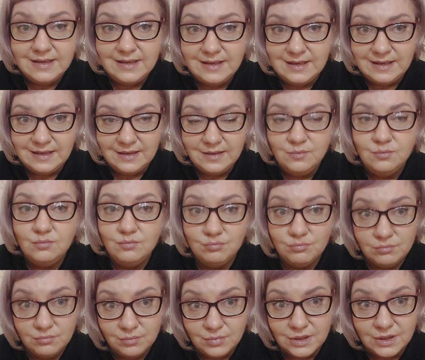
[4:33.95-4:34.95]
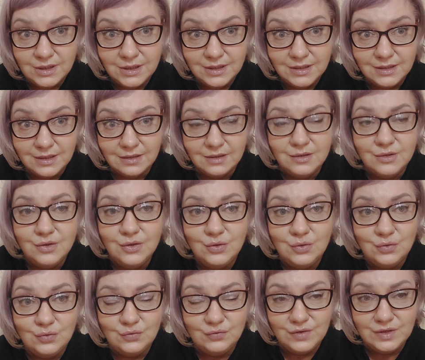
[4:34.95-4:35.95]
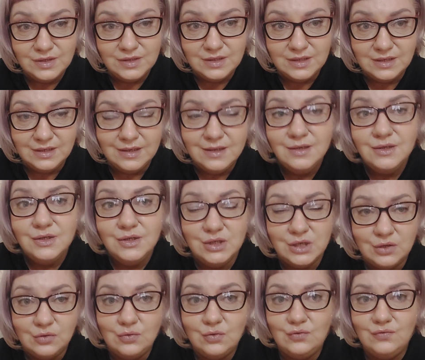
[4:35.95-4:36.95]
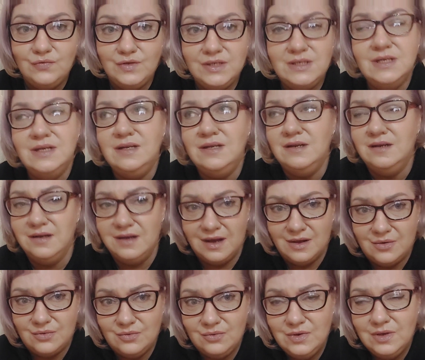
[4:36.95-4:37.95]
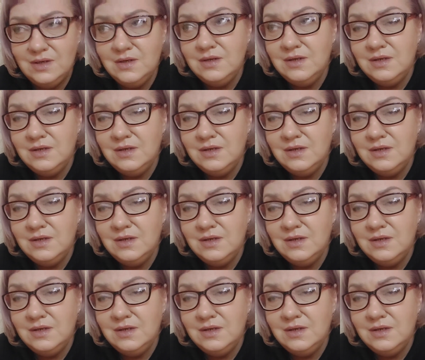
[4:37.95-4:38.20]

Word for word: и мы это не увидели. Зато увидели гору